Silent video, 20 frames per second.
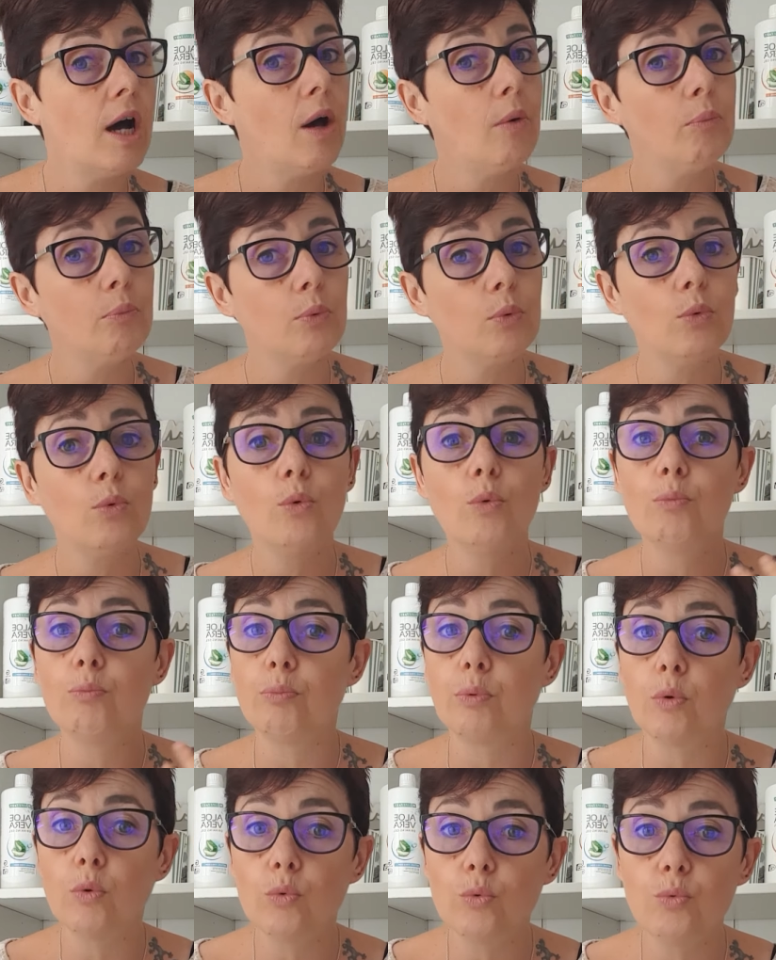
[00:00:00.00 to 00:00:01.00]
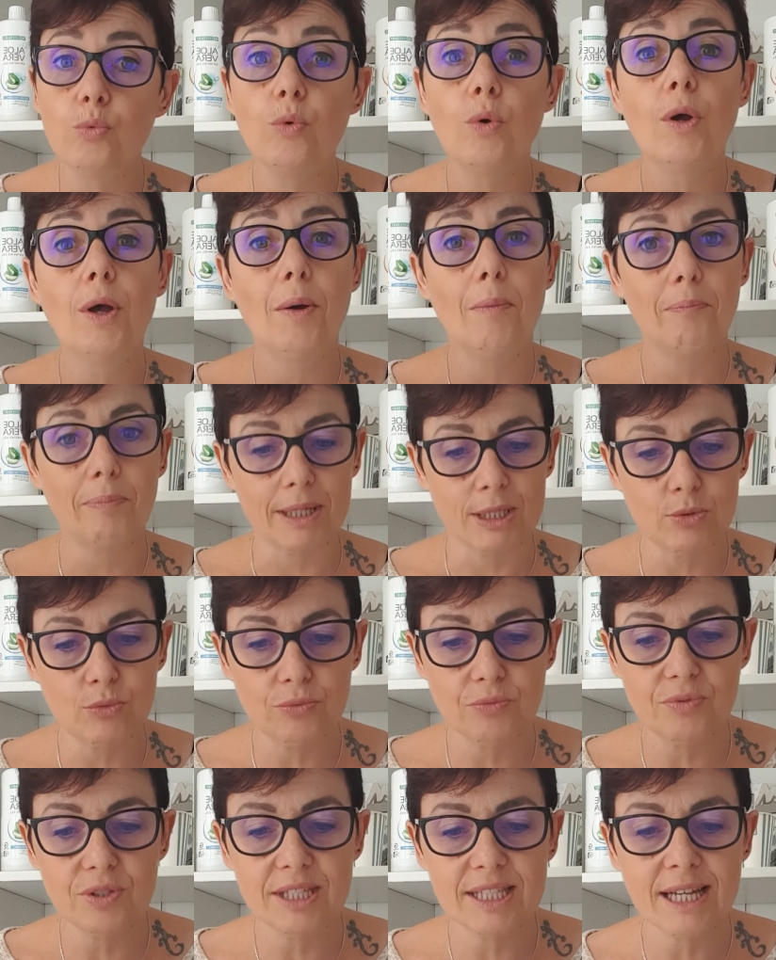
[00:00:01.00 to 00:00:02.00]
Un peu, beaucoup, pas
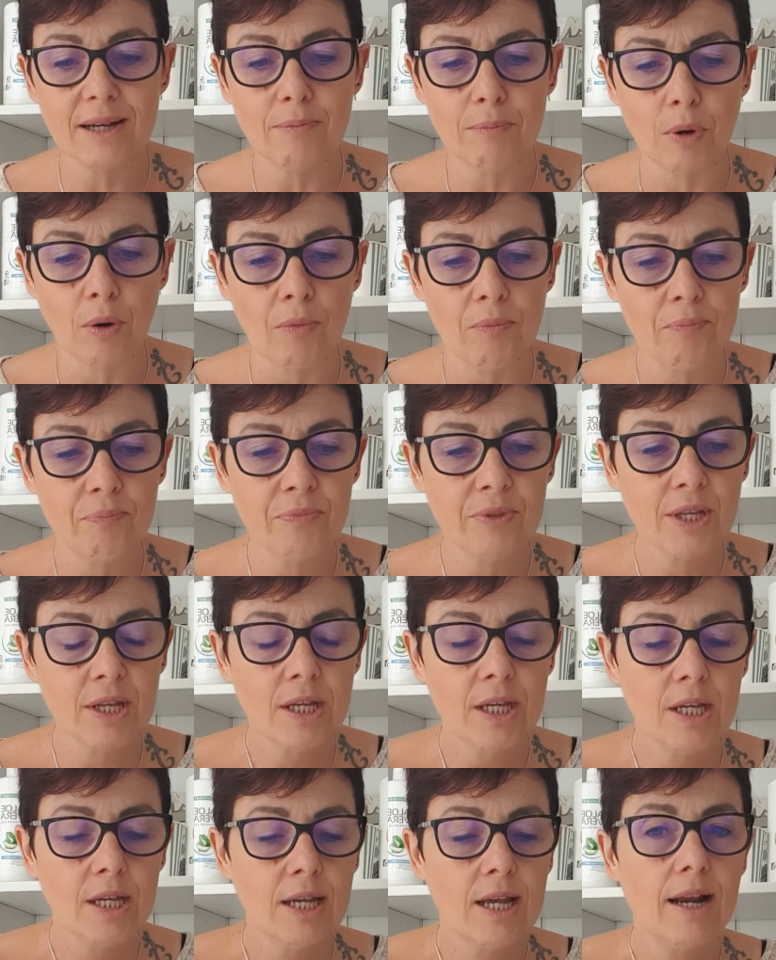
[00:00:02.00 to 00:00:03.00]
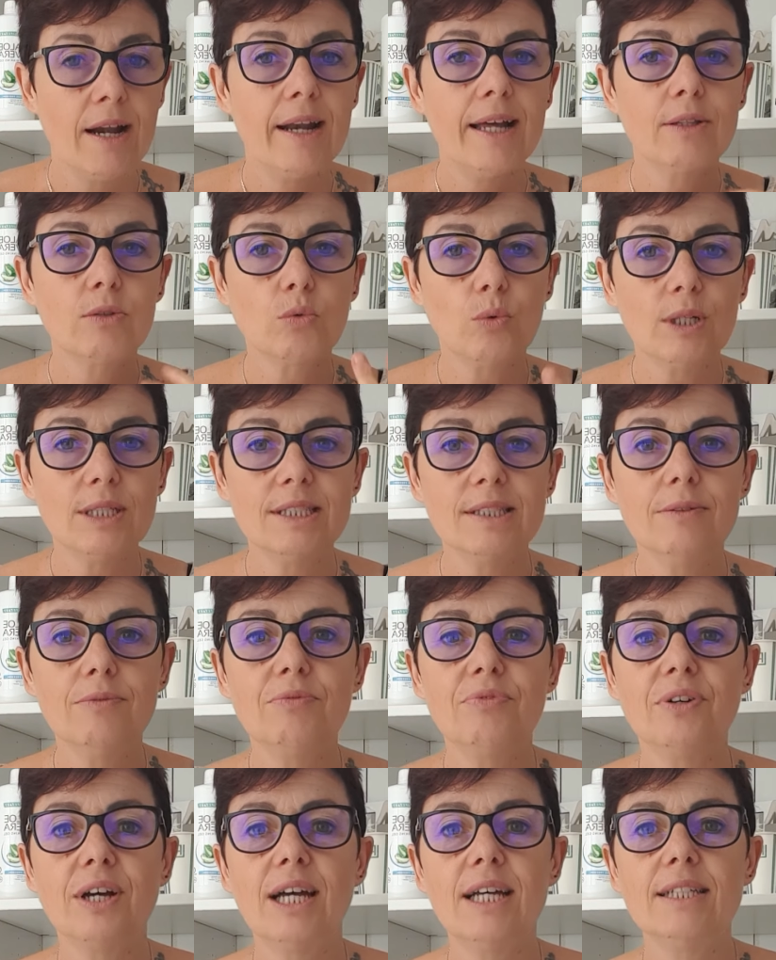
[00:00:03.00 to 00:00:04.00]
suffisamment la troisième
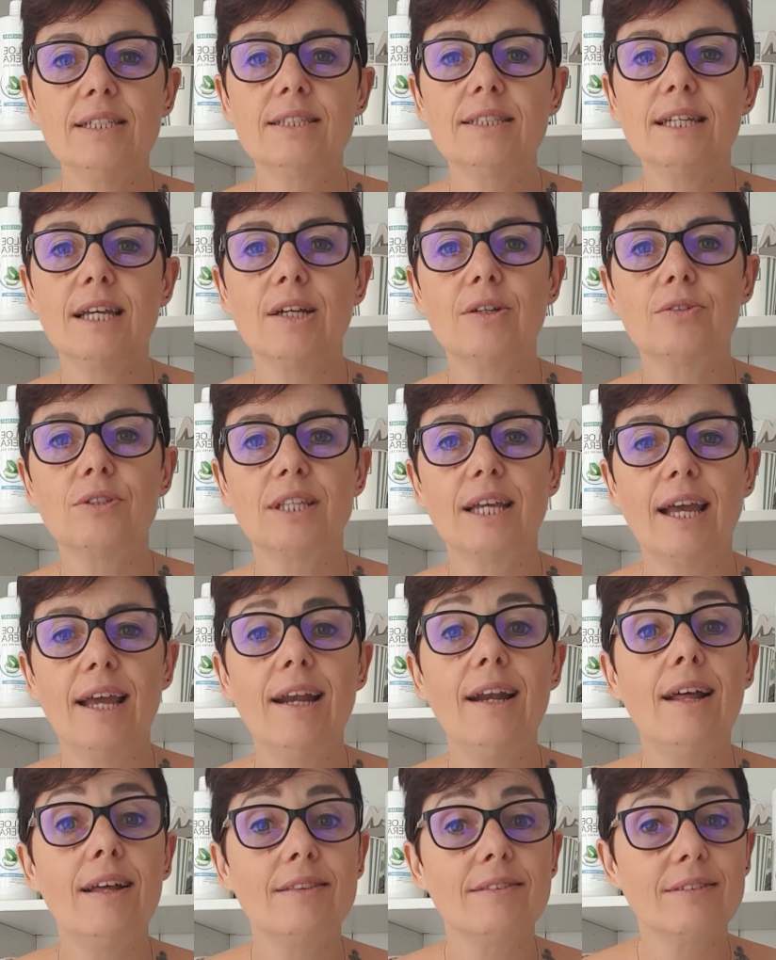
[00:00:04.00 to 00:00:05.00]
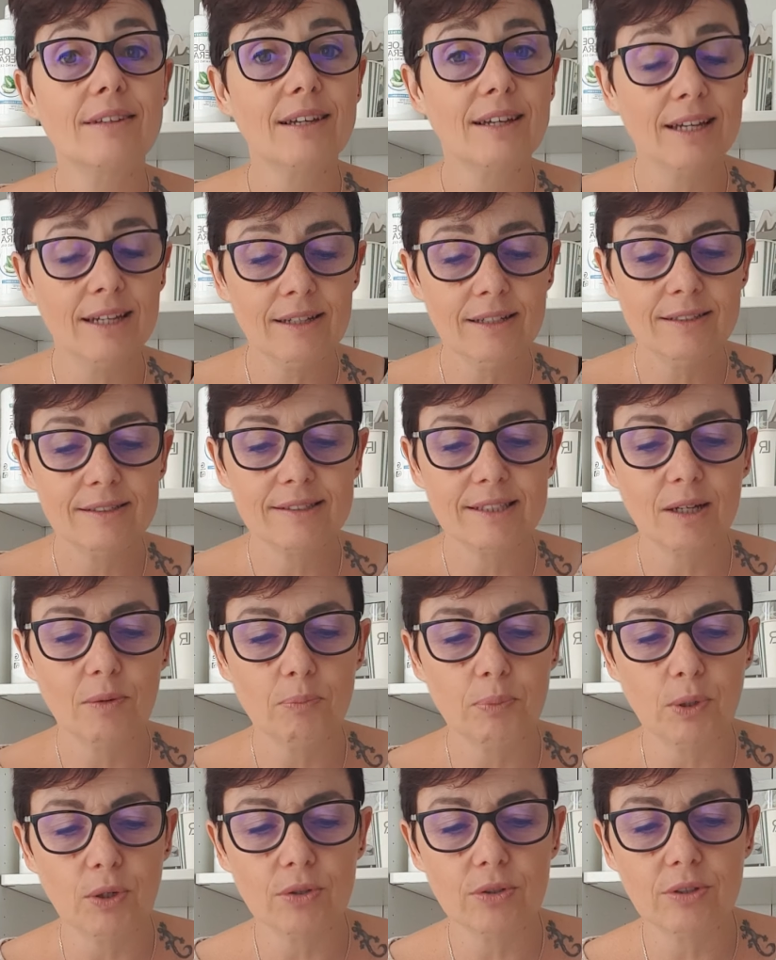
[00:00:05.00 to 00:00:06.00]
phase, qui est quant à elle très
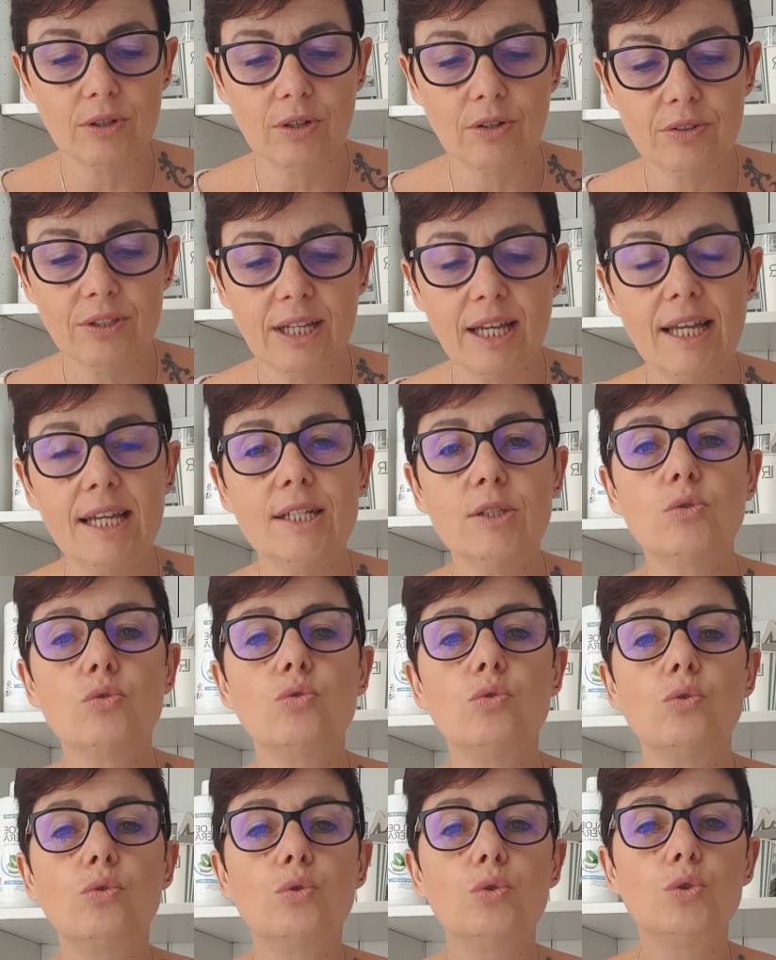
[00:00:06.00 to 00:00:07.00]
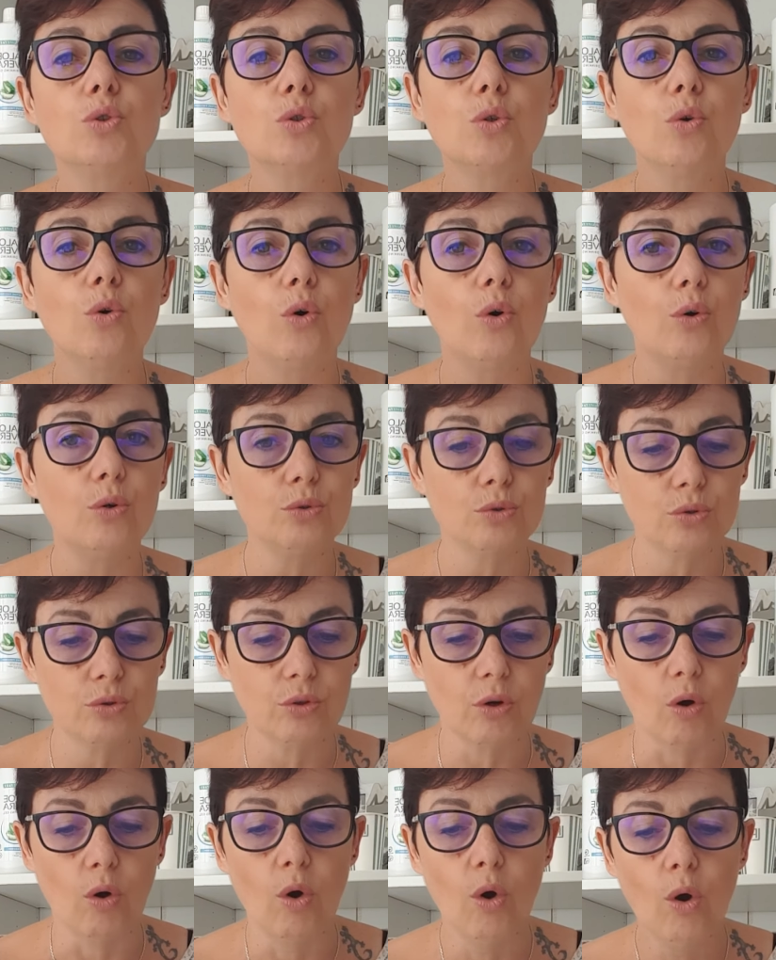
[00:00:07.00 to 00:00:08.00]
importante, est ce que je
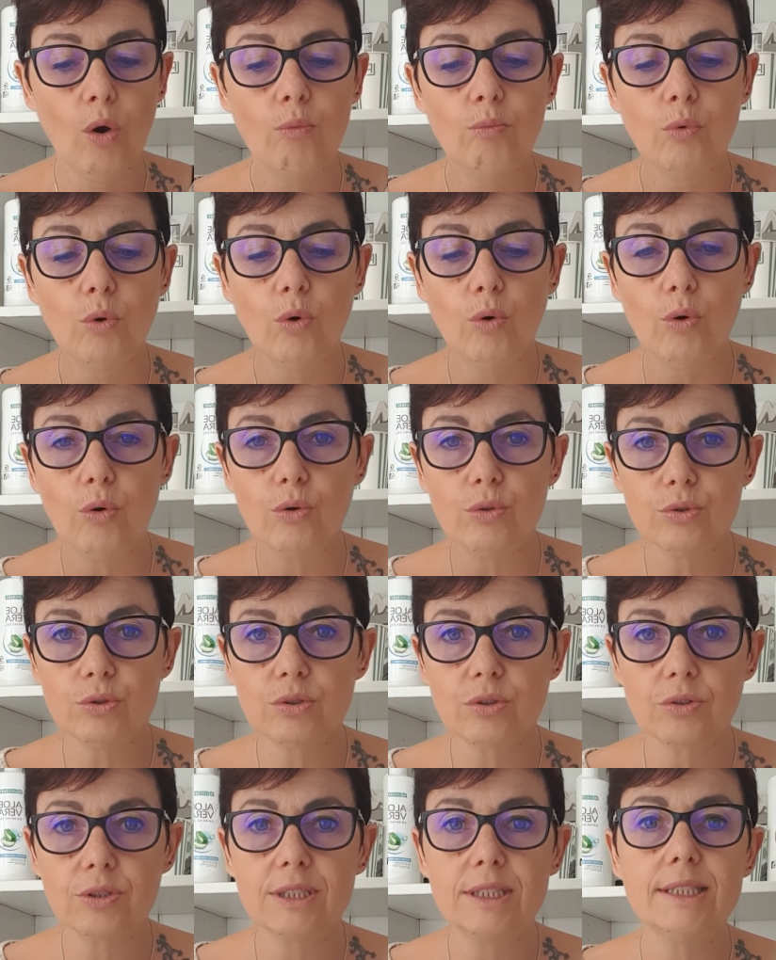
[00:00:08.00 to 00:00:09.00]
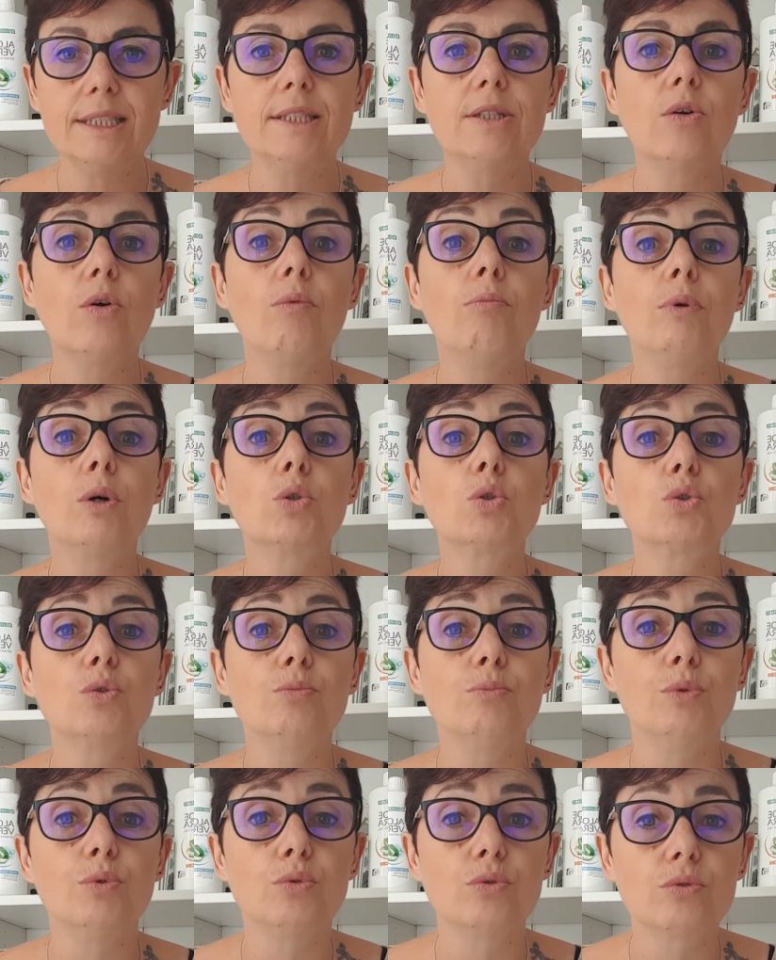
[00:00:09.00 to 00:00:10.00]
ressens mon ressenti, comment je
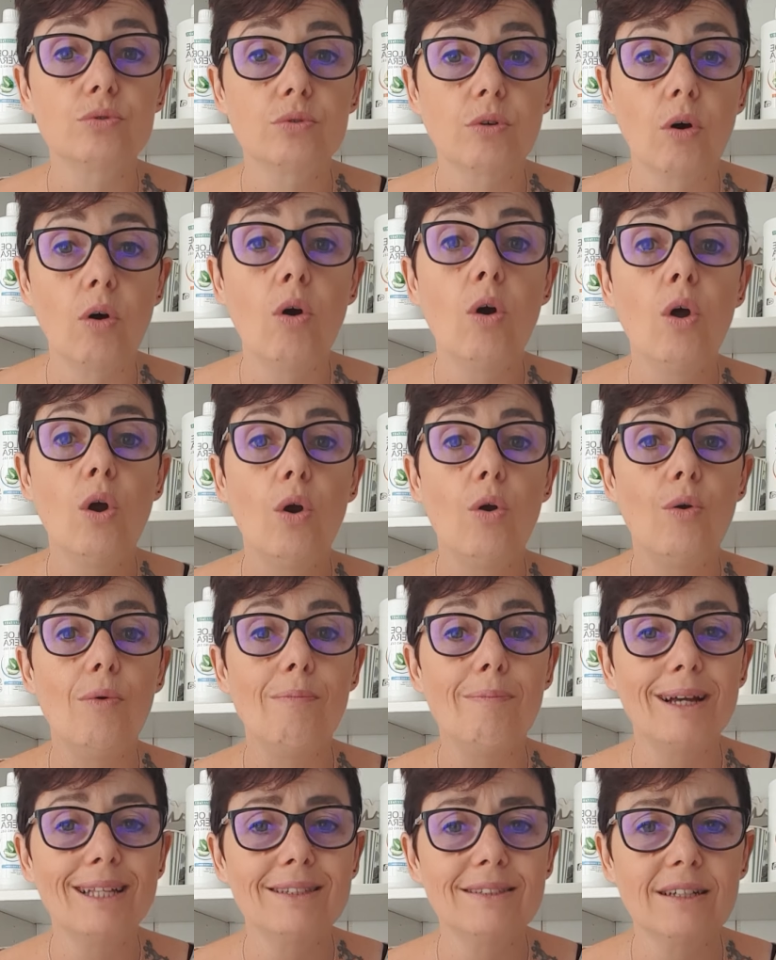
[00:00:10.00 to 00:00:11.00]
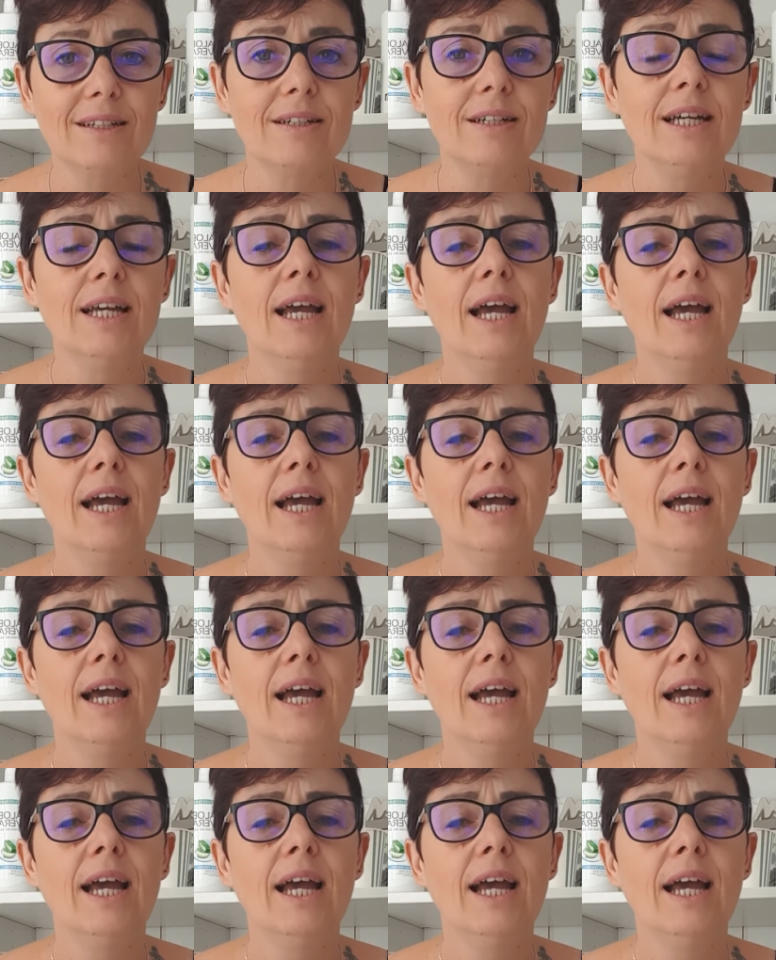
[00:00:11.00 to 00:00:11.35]
me sens le matin.